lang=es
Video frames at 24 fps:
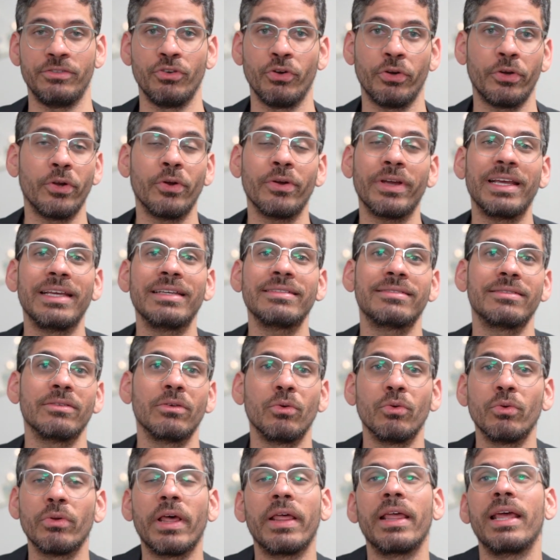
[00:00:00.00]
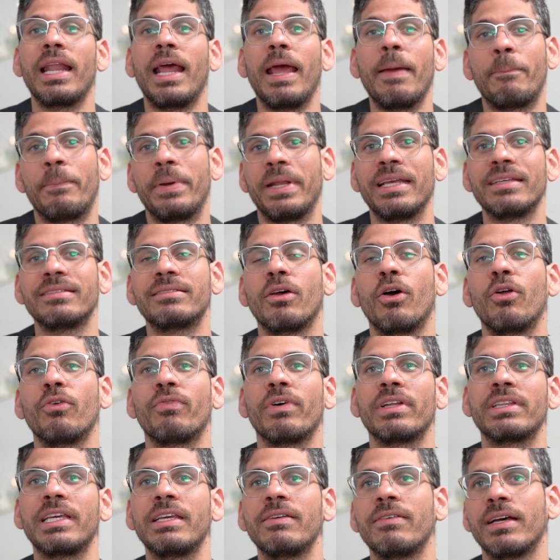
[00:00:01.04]
Yo creo que es una de las experiencias
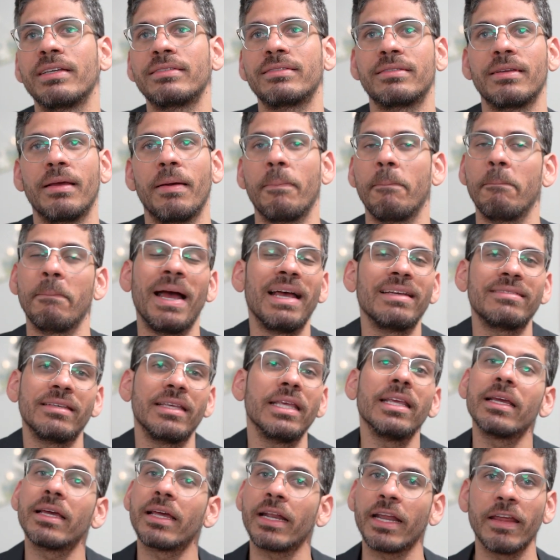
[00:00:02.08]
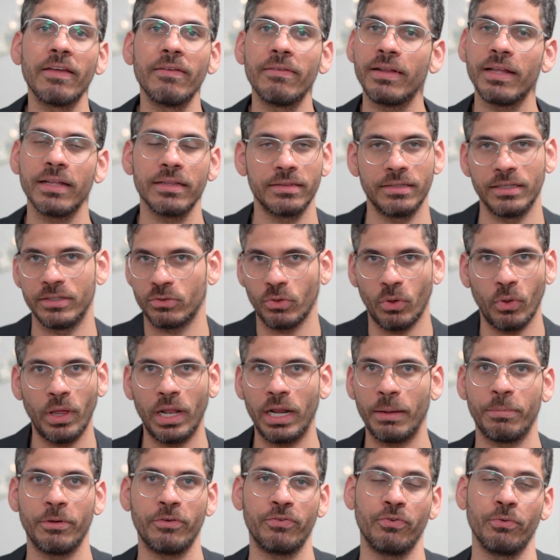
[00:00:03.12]
olfativas más increíbles de toda
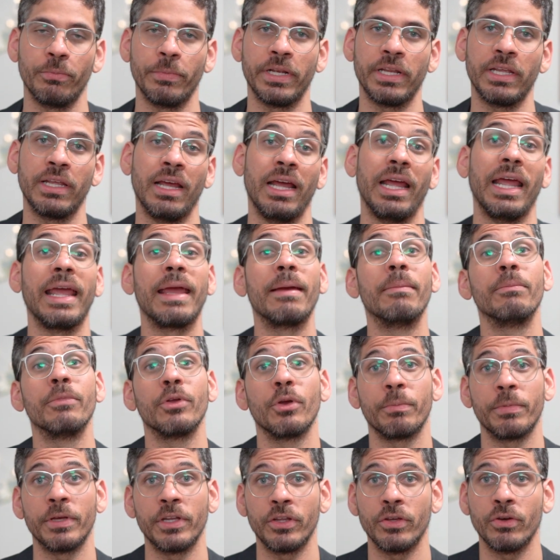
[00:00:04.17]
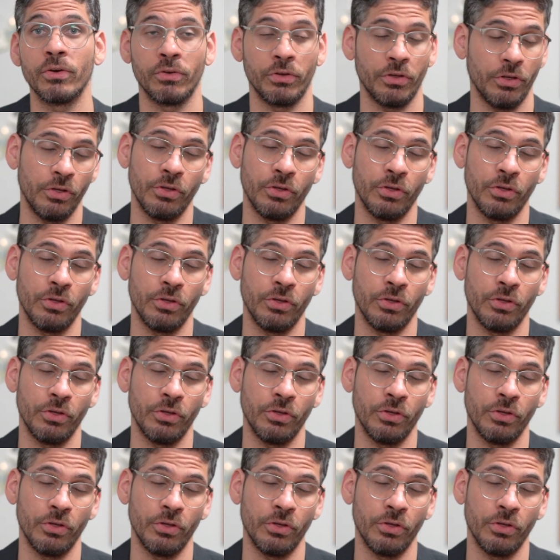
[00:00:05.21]
la perfumería, en mi opinión.